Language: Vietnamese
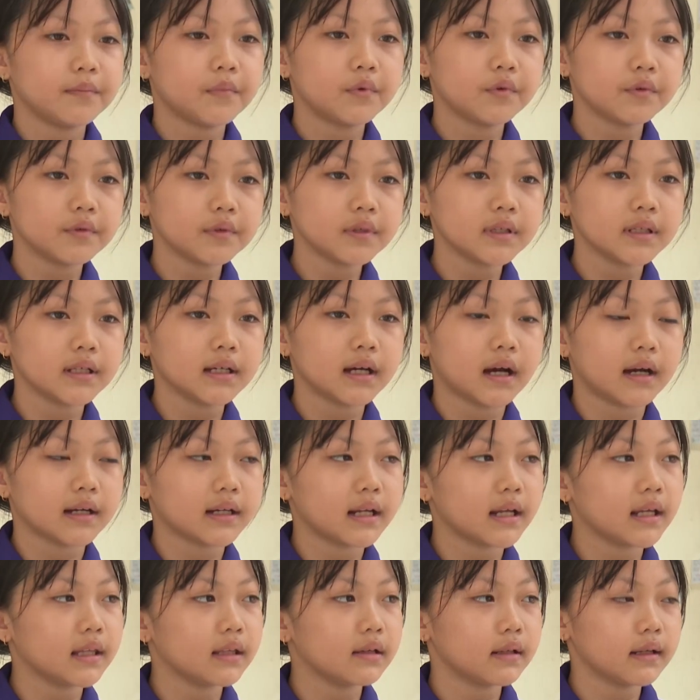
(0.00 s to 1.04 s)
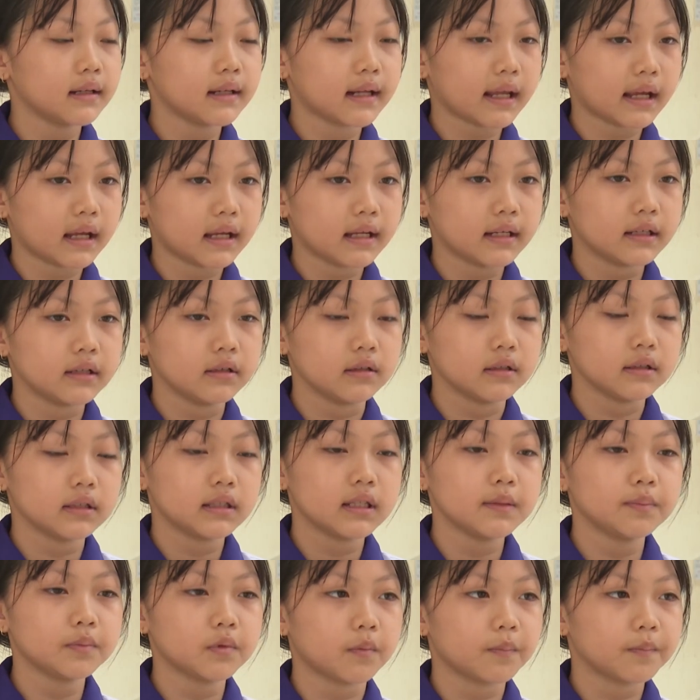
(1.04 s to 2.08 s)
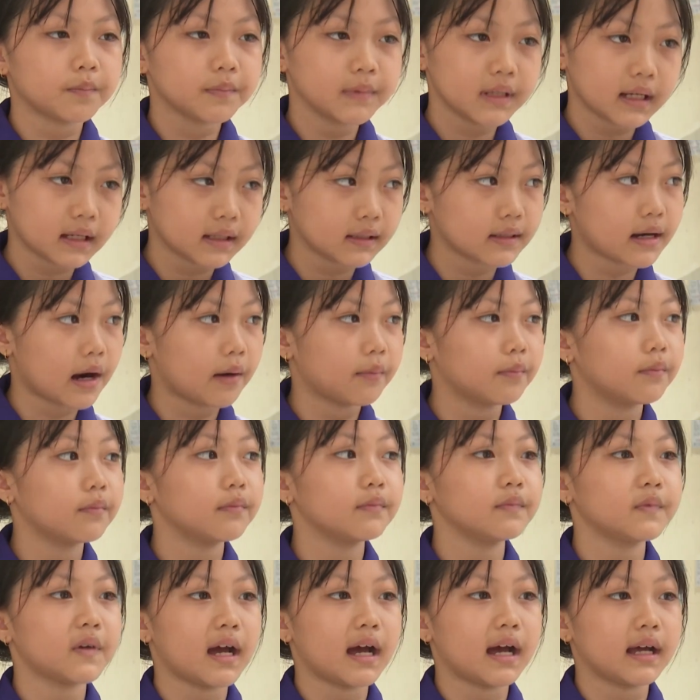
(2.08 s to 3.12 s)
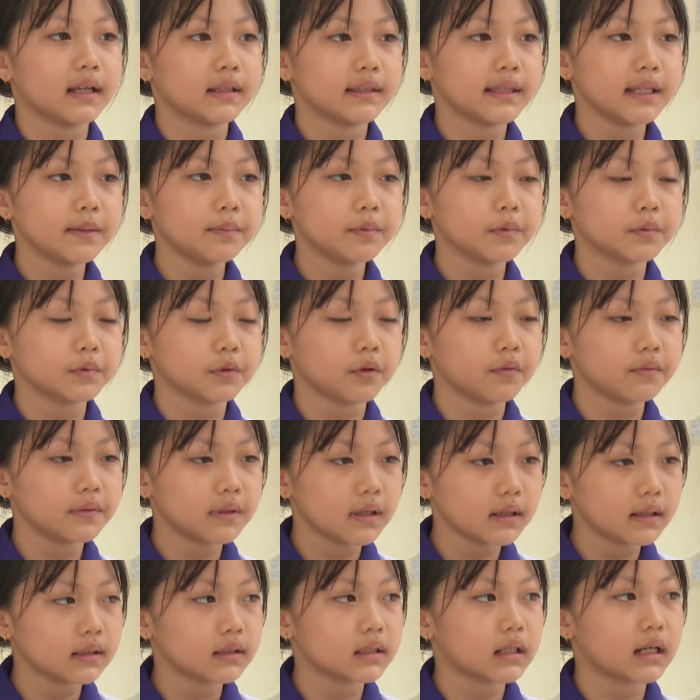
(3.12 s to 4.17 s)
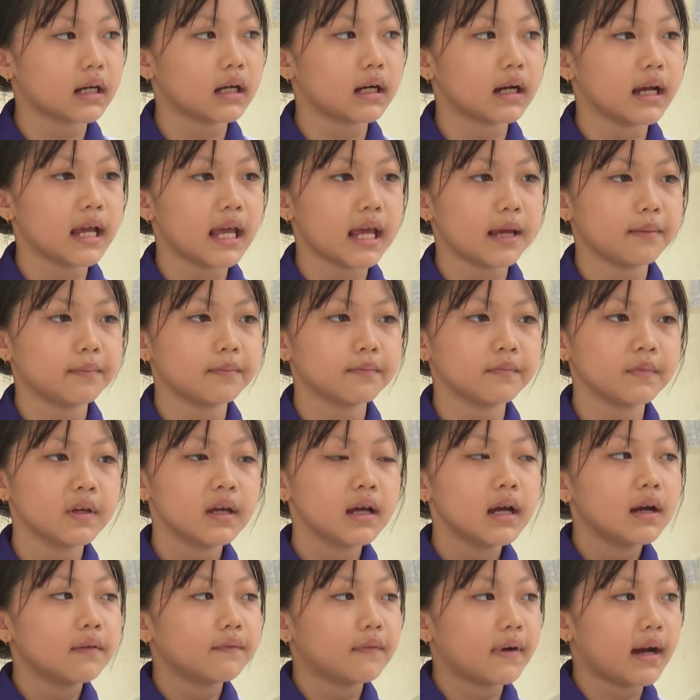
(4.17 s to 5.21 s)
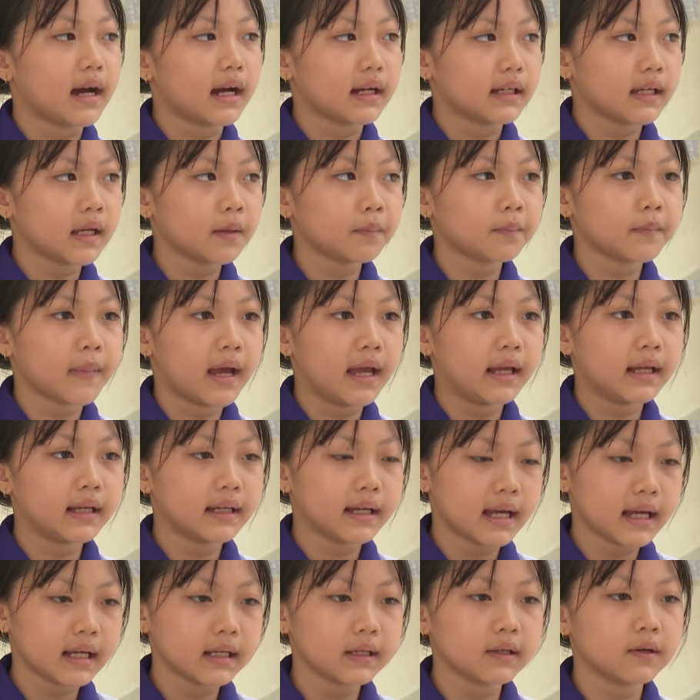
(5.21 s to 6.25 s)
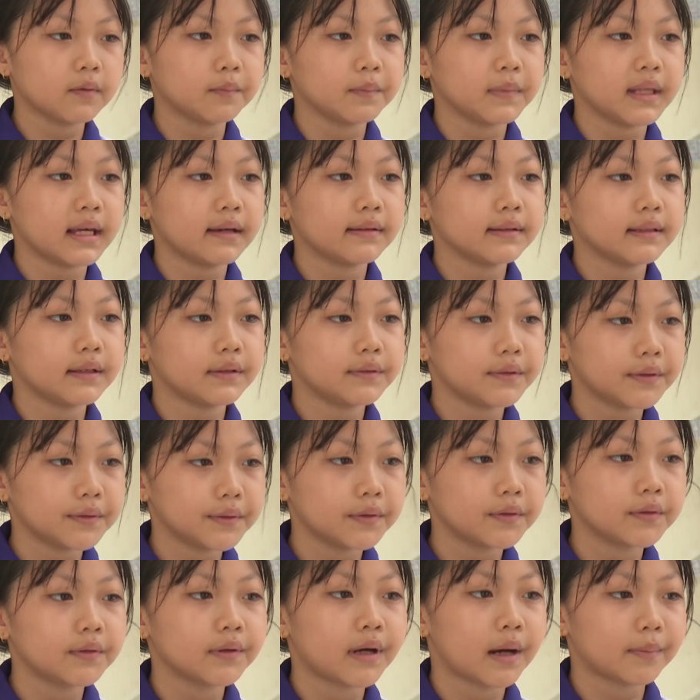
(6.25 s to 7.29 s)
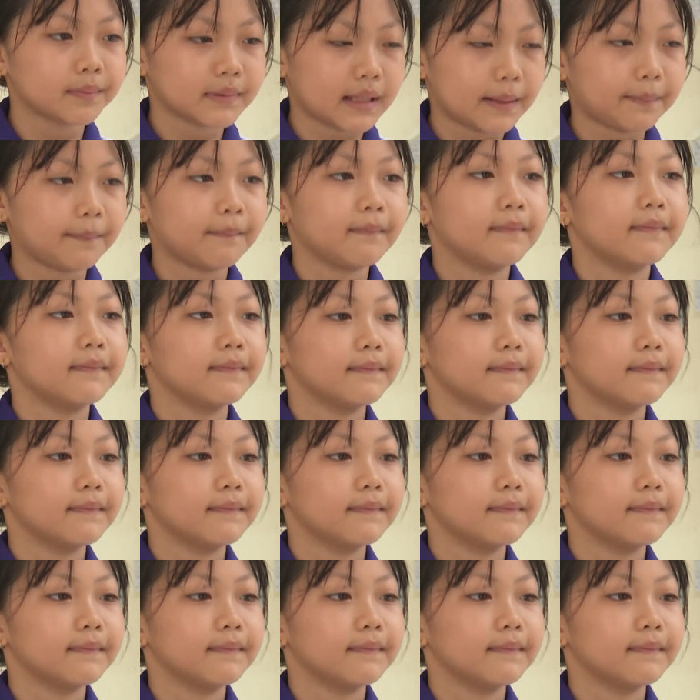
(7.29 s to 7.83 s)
Em muốn những hội thi như thế này được tiếp tục nhân rộng và tiếp tục tổ chức cho em và các bạn khác cùng nhau giao lưu học tập.